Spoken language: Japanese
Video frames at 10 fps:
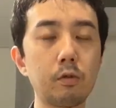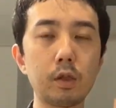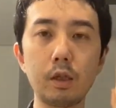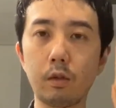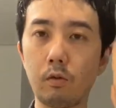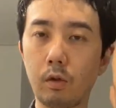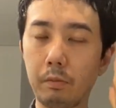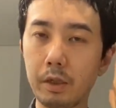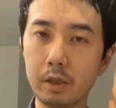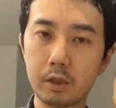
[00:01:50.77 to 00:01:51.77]
基本的にはこう
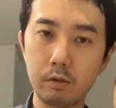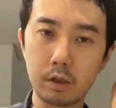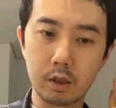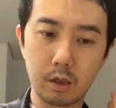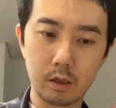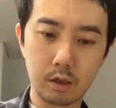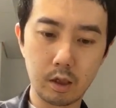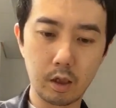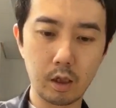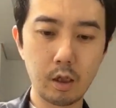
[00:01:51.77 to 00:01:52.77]
髪がしっとり仕上がっ
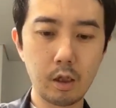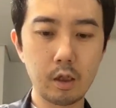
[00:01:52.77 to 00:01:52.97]
て